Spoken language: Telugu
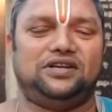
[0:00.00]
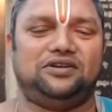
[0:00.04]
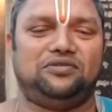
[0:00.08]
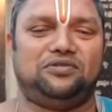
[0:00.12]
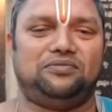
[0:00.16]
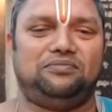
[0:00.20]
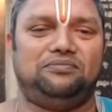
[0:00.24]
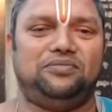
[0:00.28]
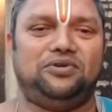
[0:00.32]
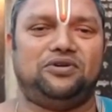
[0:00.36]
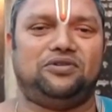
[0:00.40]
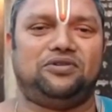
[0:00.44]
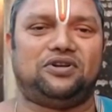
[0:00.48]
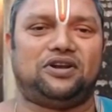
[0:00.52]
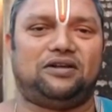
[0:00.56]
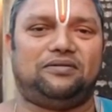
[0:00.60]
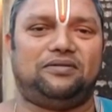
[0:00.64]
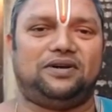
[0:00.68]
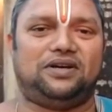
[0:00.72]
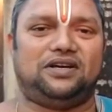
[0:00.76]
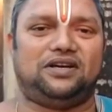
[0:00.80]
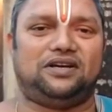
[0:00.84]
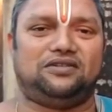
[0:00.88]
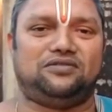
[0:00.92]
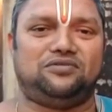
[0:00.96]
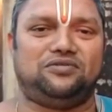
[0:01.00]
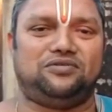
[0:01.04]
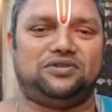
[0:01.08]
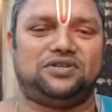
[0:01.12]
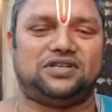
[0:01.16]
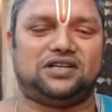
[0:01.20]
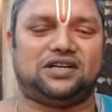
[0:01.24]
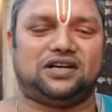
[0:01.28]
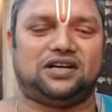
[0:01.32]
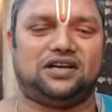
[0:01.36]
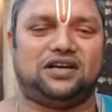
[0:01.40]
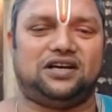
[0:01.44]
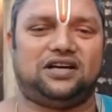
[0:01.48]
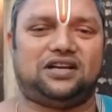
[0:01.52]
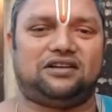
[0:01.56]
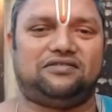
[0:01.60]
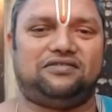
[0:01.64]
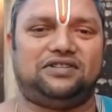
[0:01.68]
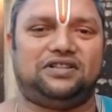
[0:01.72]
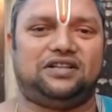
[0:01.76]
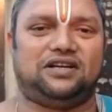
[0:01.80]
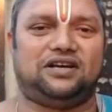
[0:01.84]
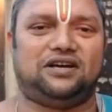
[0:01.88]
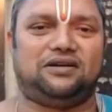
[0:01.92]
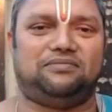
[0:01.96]
గురుభ్యో నమ
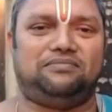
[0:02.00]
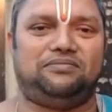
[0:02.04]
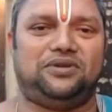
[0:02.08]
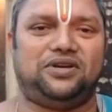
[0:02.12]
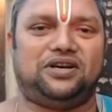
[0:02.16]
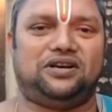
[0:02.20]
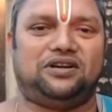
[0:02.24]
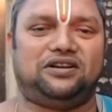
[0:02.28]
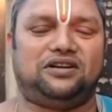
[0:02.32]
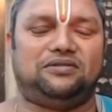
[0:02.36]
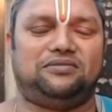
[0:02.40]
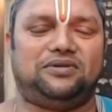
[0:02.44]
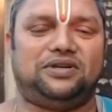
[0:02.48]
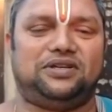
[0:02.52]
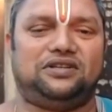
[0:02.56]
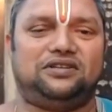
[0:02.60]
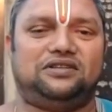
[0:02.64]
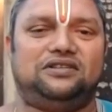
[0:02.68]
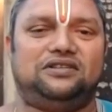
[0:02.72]
గురుచరణారవిందాభ్యాం నమ